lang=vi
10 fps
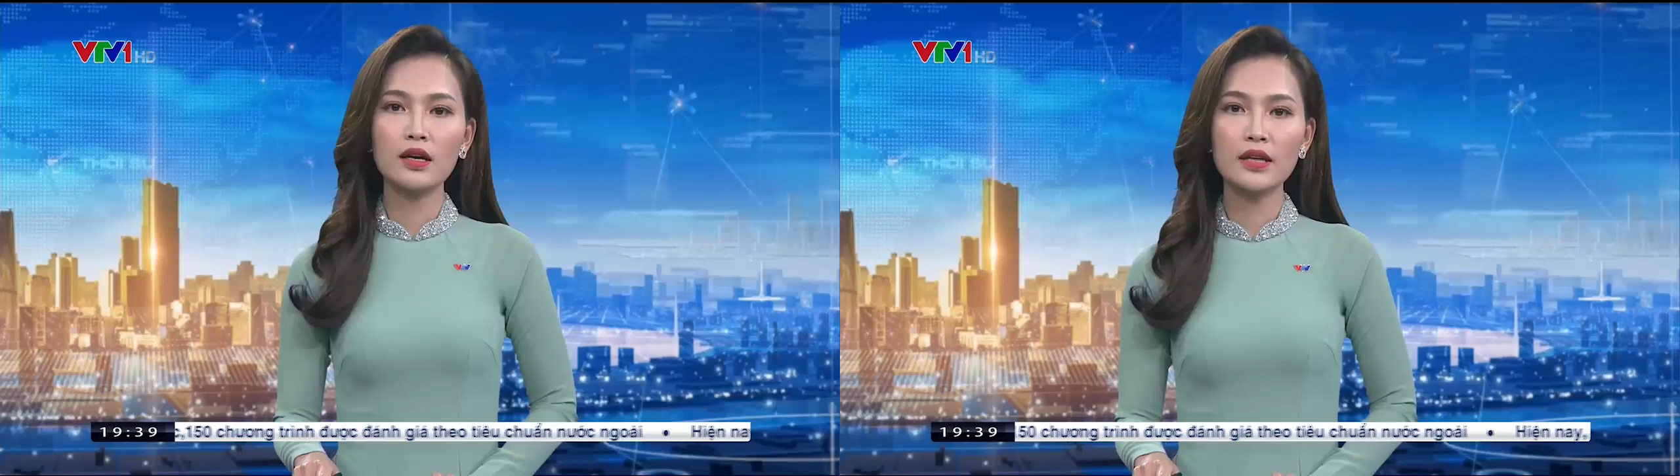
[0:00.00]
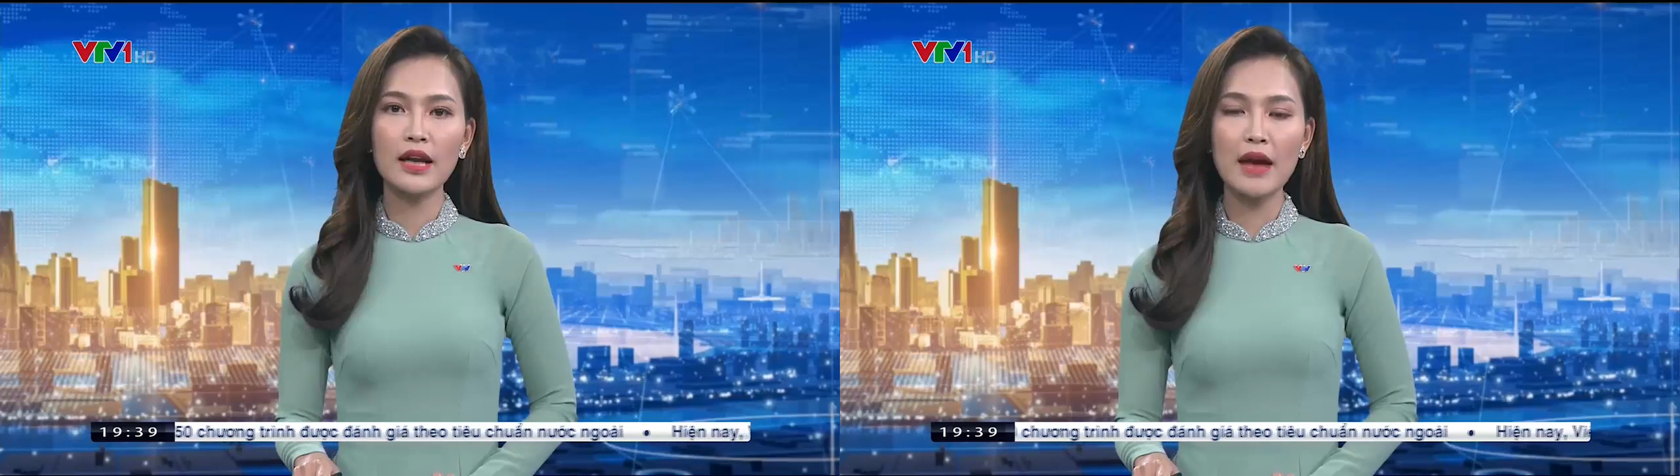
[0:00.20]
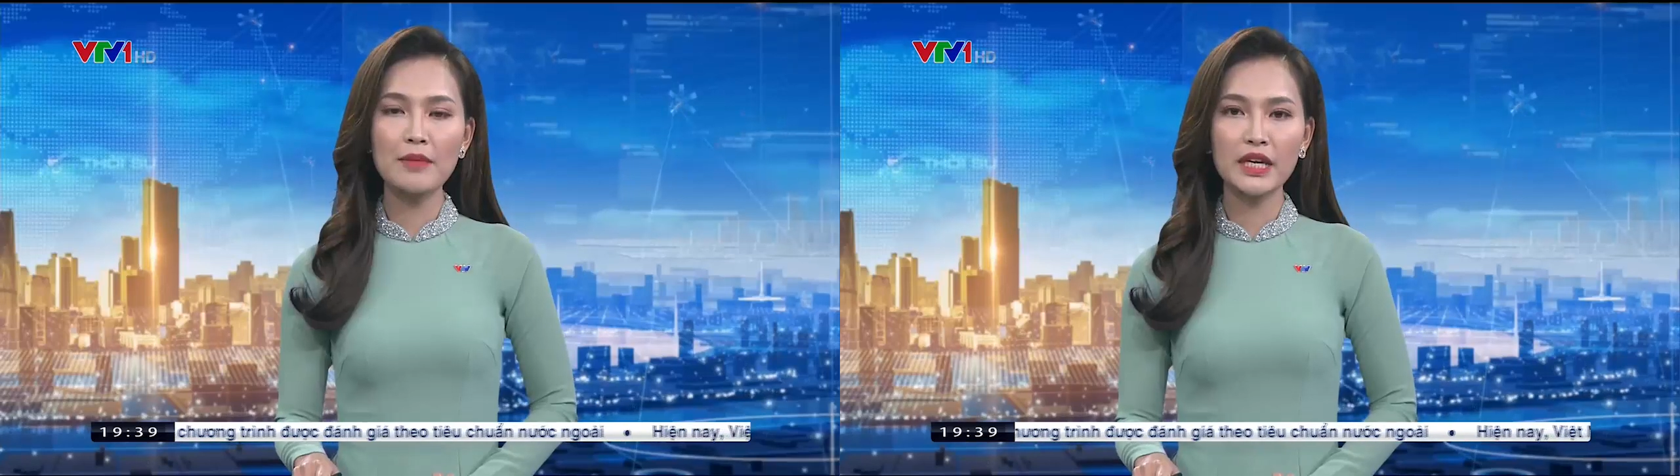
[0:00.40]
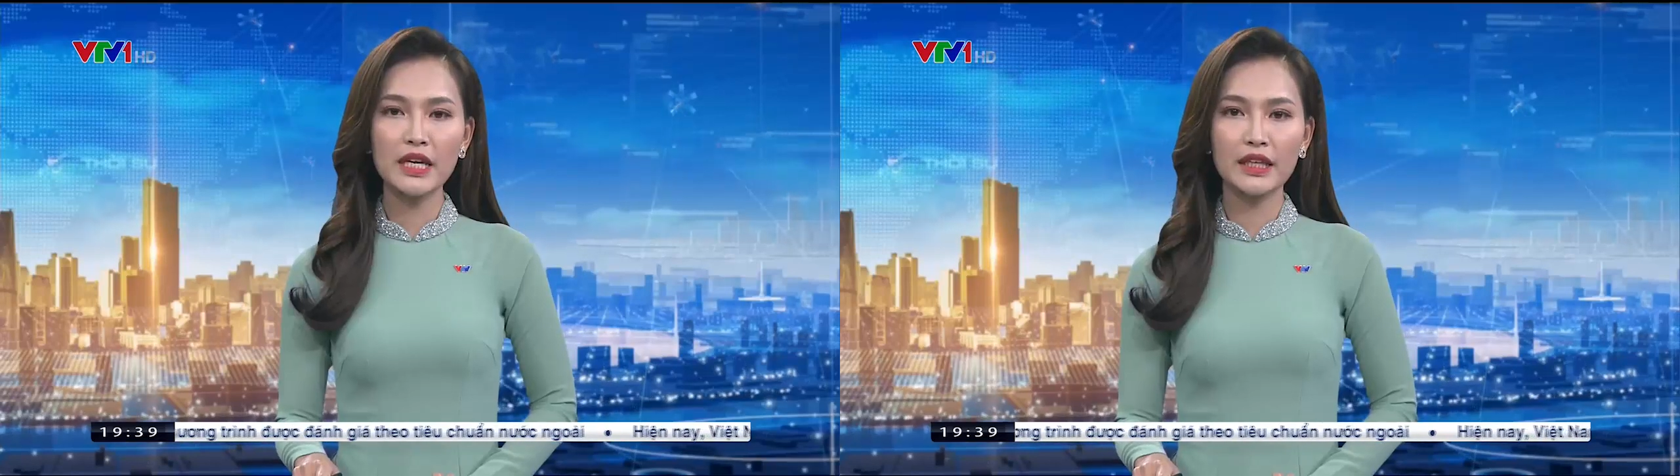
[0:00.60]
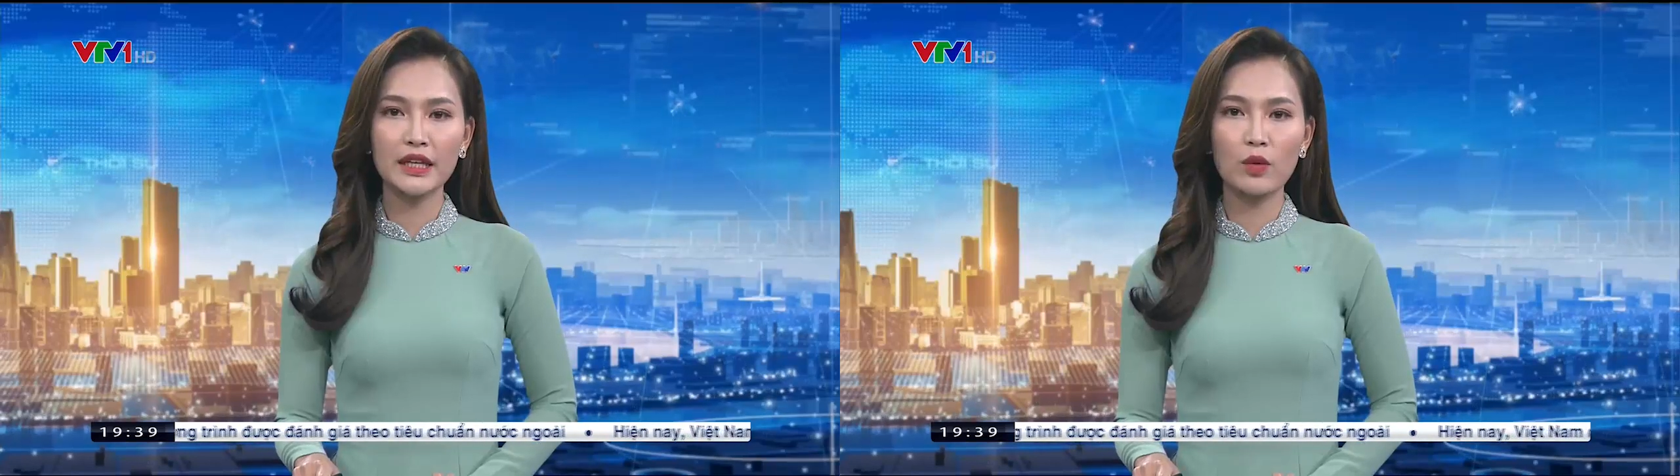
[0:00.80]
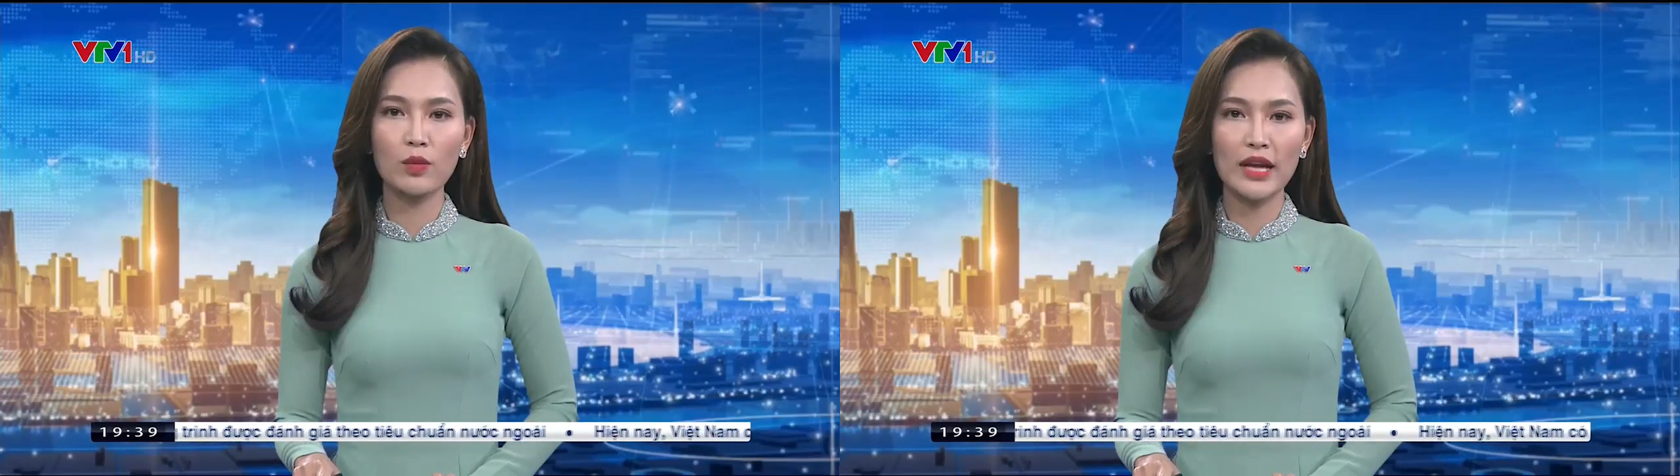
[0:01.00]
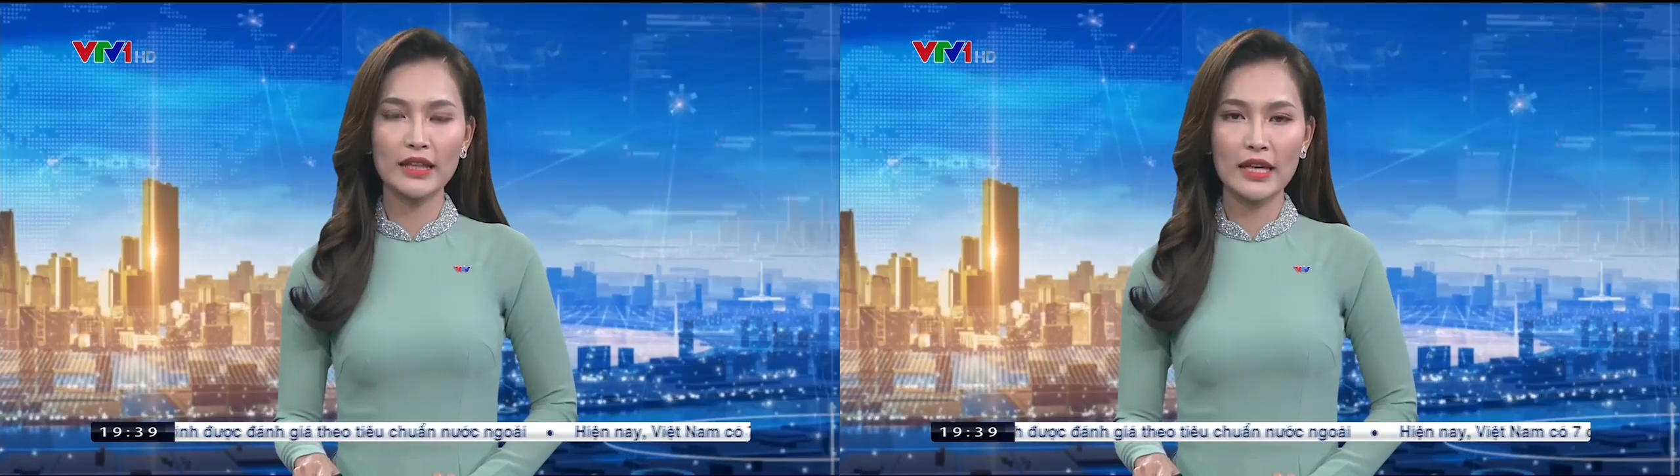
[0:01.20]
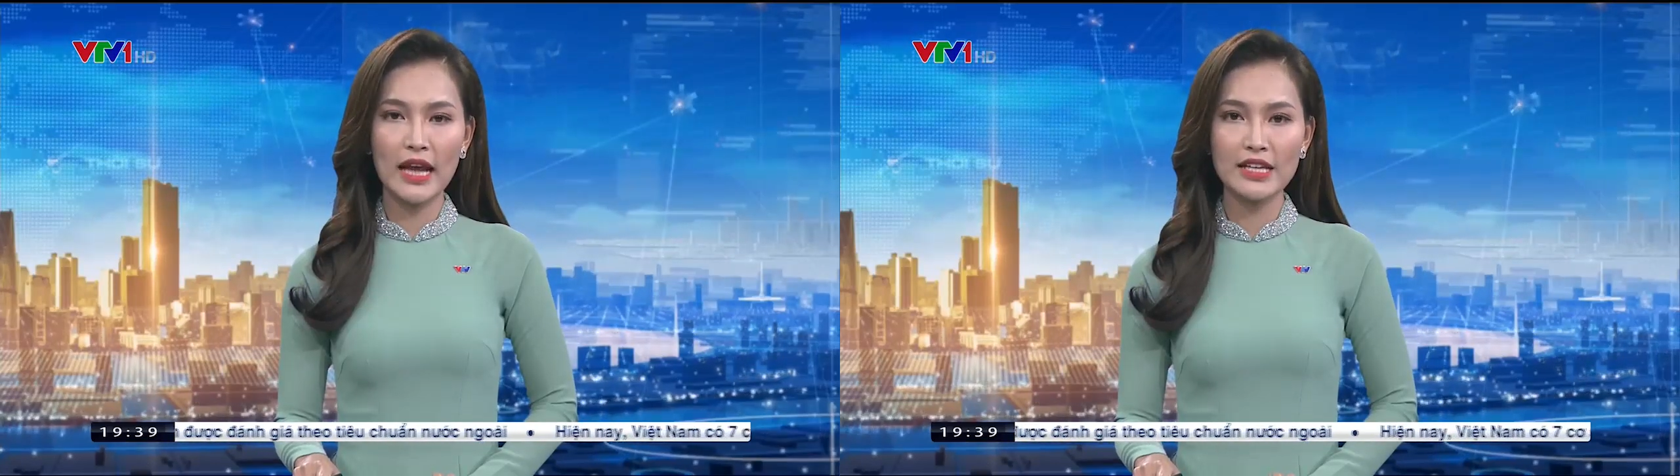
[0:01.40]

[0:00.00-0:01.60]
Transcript: Hơn 20.000 tỷ đồng là thiệt